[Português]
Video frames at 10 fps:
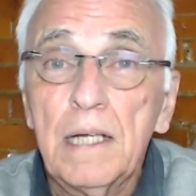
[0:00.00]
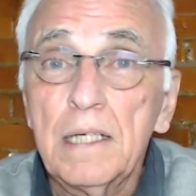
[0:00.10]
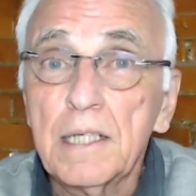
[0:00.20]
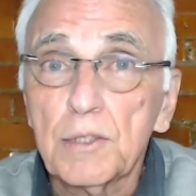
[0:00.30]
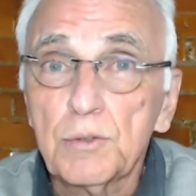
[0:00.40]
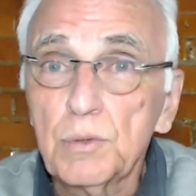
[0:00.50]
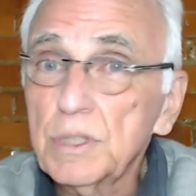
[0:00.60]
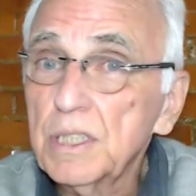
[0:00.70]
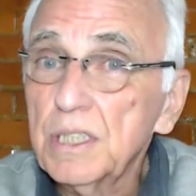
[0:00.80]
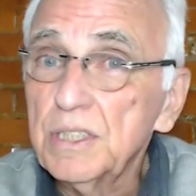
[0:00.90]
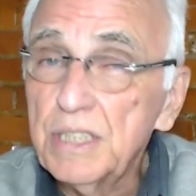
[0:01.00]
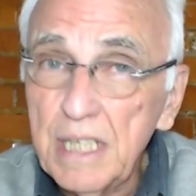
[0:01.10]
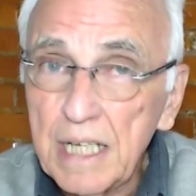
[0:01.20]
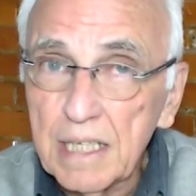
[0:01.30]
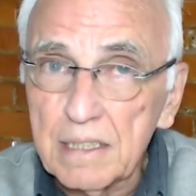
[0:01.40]
ligações
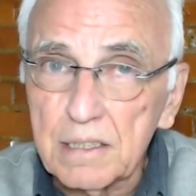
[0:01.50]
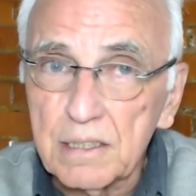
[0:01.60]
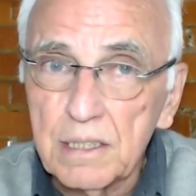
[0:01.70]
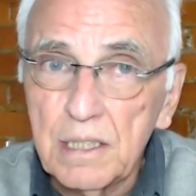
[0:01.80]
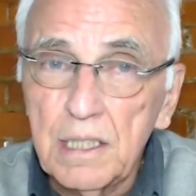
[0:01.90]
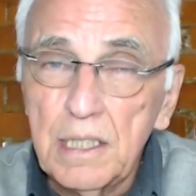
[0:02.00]
diretas